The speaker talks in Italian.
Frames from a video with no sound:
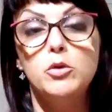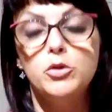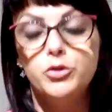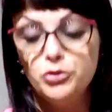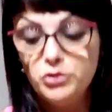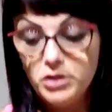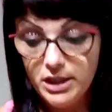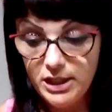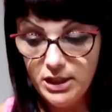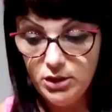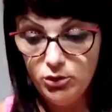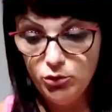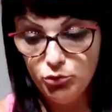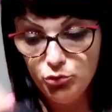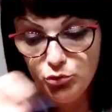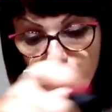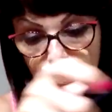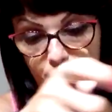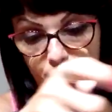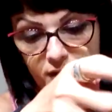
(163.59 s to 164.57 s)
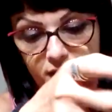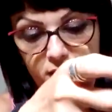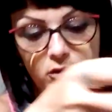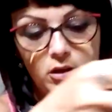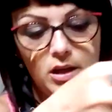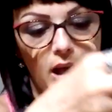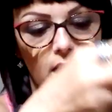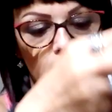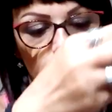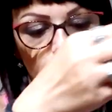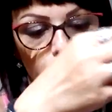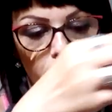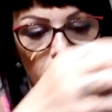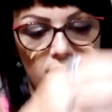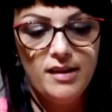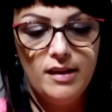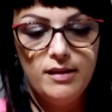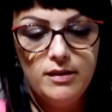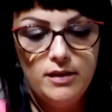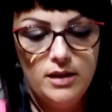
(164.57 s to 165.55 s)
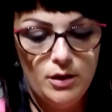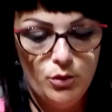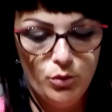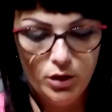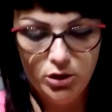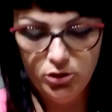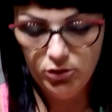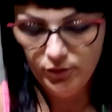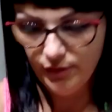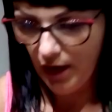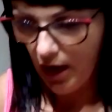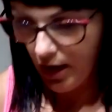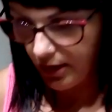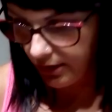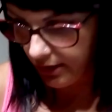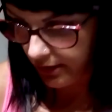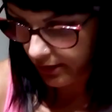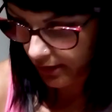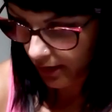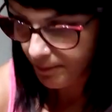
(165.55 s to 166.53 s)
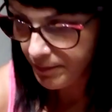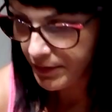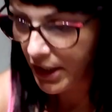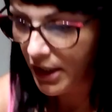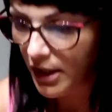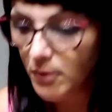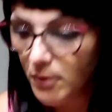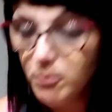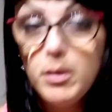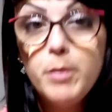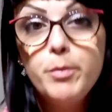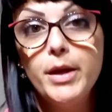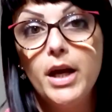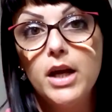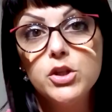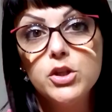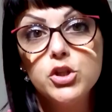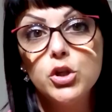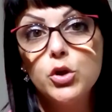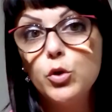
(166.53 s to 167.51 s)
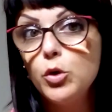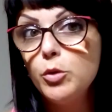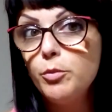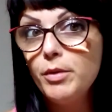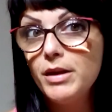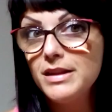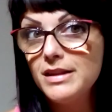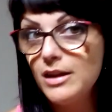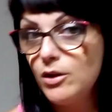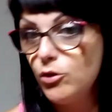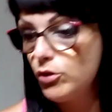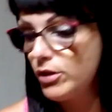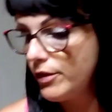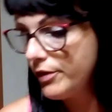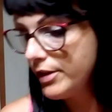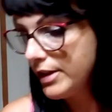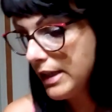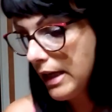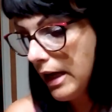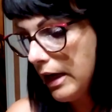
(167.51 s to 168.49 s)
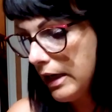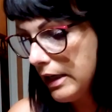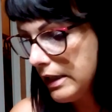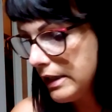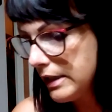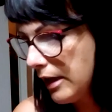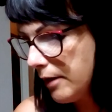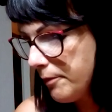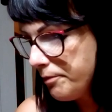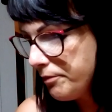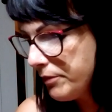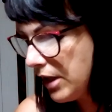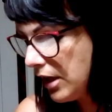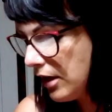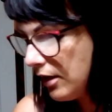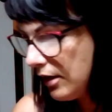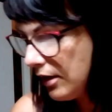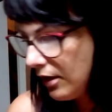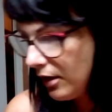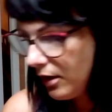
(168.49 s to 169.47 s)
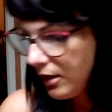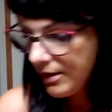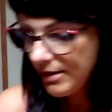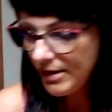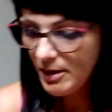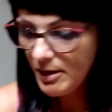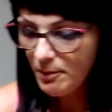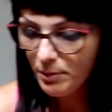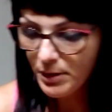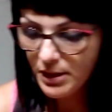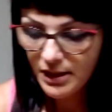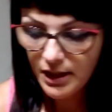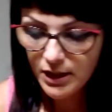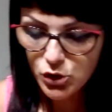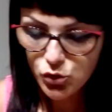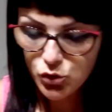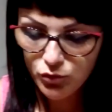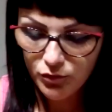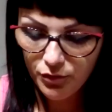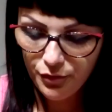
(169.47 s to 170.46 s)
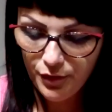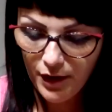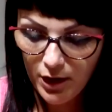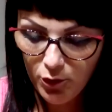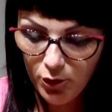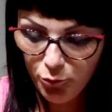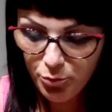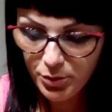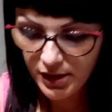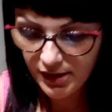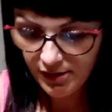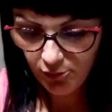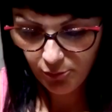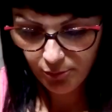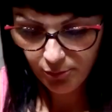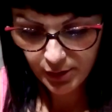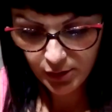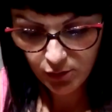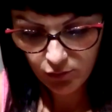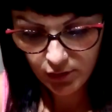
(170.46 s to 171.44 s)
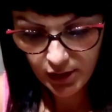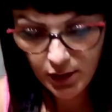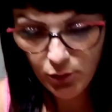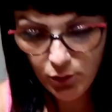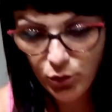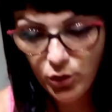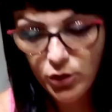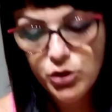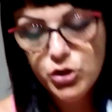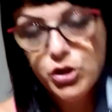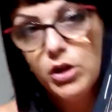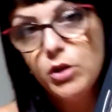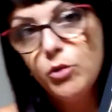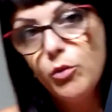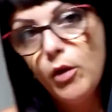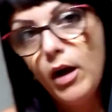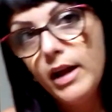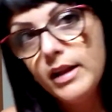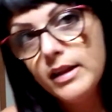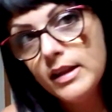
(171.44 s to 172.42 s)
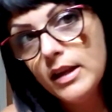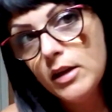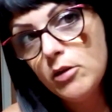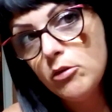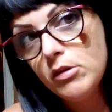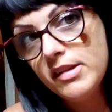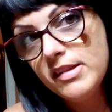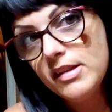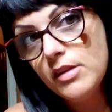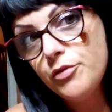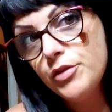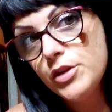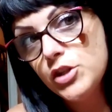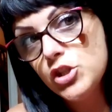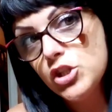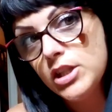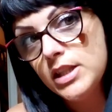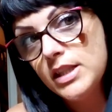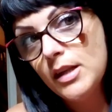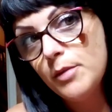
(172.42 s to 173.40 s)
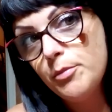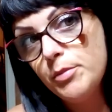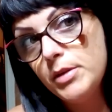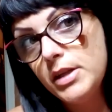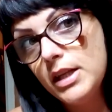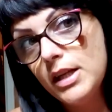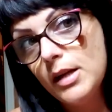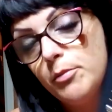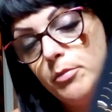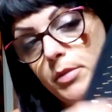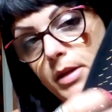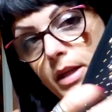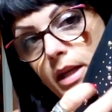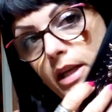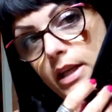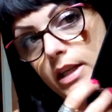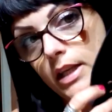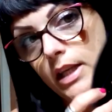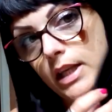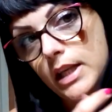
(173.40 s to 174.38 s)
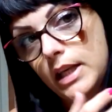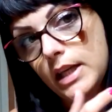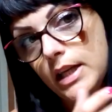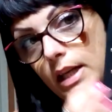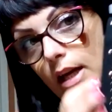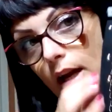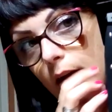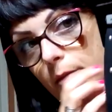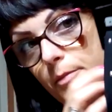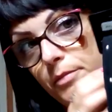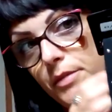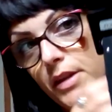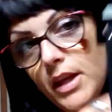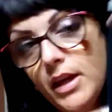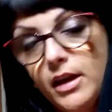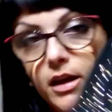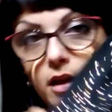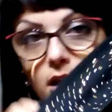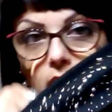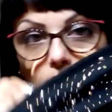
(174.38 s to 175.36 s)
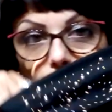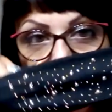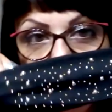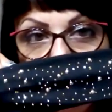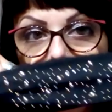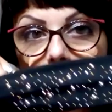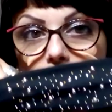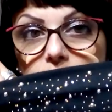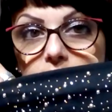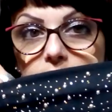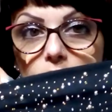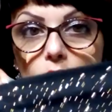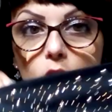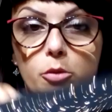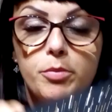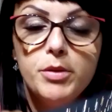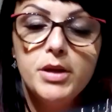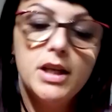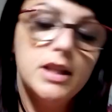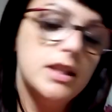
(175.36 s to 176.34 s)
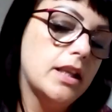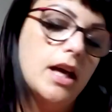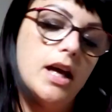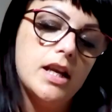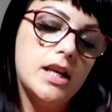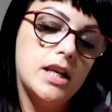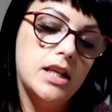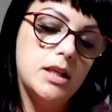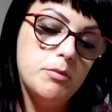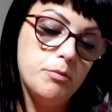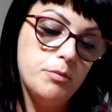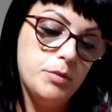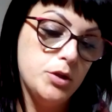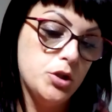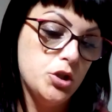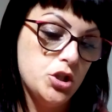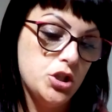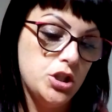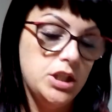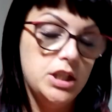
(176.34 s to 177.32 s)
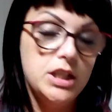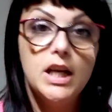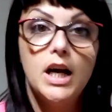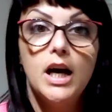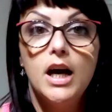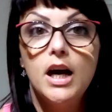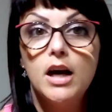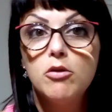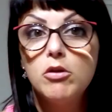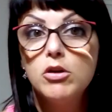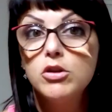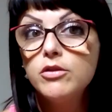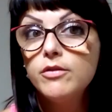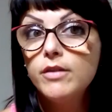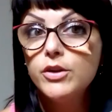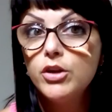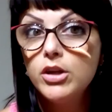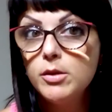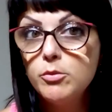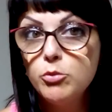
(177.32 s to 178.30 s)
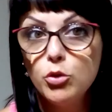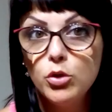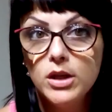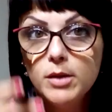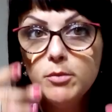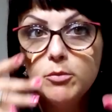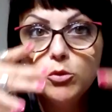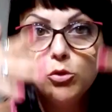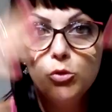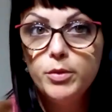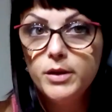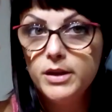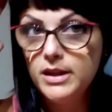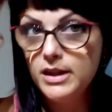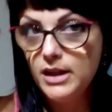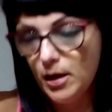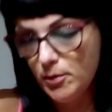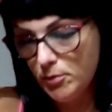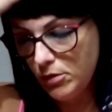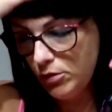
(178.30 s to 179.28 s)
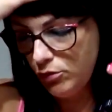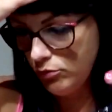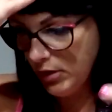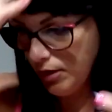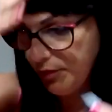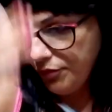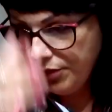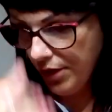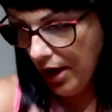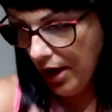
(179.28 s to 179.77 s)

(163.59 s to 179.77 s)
molto carino, super scollato per 7,90€. Mi piace col pantalone a vita alta. Sempre da Schunfa ho preso per 1,50€ questa fascetta per i capelli nera che utilizzerò per andare in piscina quando vado alle bolle blu per tirarmi sulla